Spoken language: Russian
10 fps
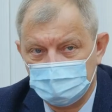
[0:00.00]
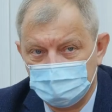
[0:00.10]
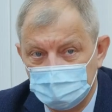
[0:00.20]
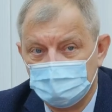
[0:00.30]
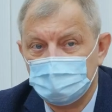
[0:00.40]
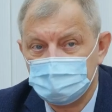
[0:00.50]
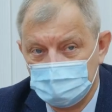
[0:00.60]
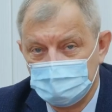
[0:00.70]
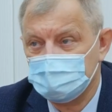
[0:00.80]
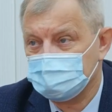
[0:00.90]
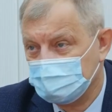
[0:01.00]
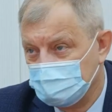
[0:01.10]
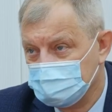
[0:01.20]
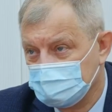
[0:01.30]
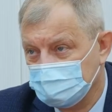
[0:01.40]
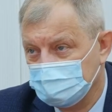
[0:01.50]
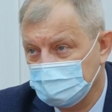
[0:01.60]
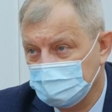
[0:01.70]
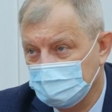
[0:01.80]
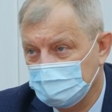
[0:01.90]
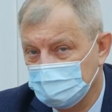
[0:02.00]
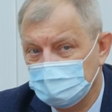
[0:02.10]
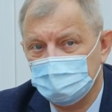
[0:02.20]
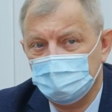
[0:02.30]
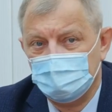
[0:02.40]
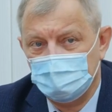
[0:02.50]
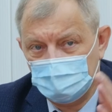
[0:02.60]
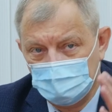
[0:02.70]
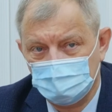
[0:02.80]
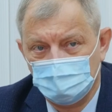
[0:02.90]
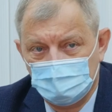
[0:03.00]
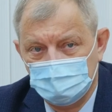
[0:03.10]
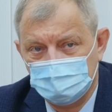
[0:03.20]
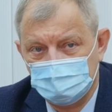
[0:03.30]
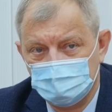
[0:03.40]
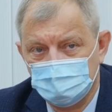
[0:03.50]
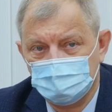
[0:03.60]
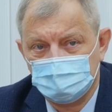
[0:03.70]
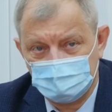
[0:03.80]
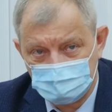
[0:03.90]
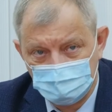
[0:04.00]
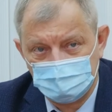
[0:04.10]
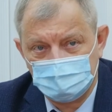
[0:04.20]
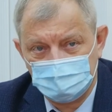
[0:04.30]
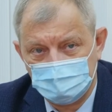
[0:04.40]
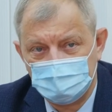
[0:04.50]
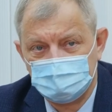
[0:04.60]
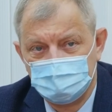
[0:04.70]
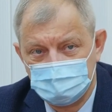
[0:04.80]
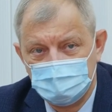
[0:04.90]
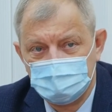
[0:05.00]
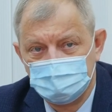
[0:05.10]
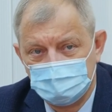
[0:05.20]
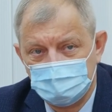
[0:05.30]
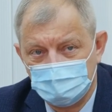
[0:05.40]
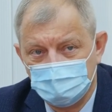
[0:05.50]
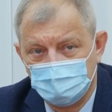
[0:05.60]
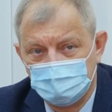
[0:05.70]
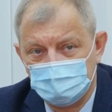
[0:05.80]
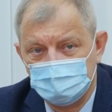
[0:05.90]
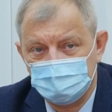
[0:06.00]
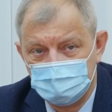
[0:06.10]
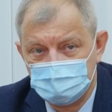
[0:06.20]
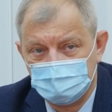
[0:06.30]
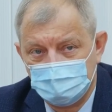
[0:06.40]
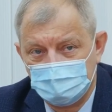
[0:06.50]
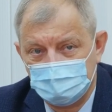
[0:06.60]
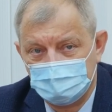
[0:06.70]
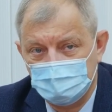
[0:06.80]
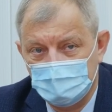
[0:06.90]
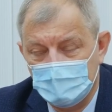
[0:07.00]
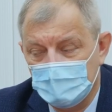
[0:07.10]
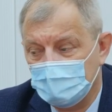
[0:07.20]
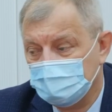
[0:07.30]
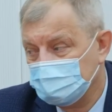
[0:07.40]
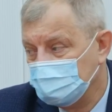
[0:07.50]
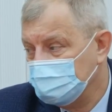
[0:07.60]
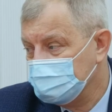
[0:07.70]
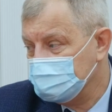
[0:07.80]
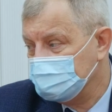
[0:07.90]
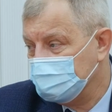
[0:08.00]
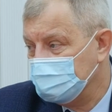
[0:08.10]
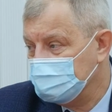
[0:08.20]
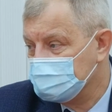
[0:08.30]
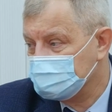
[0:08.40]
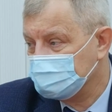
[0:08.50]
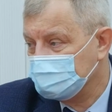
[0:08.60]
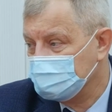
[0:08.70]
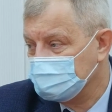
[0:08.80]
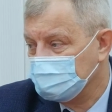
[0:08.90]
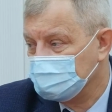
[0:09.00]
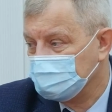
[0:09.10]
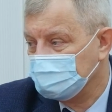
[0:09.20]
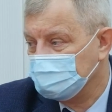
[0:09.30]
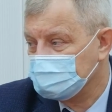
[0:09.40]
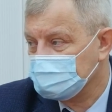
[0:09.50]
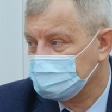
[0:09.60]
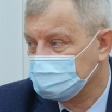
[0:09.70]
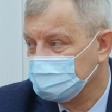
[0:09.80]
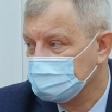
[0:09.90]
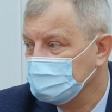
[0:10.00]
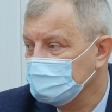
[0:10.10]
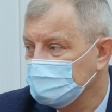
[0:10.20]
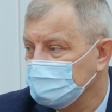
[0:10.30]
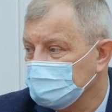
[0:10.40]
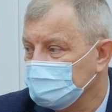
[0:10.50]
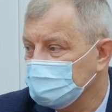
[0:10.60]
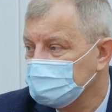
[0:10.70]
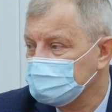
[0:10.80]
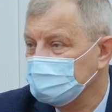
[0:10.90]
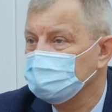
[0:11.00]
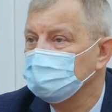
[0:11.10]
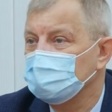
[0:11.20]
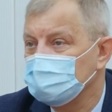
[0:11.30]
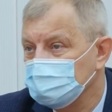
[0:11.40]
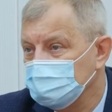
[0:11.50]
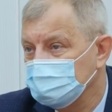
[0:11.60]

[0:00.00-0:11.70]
Первый раз встречались с подрядчиком, мы говорили о многом и о том, насколько это важно и значимо для города весь этот проект. А потом в сентябре месяце подрядчик пришел ко мне и сказал, Сергеевич, я встаю и ухожу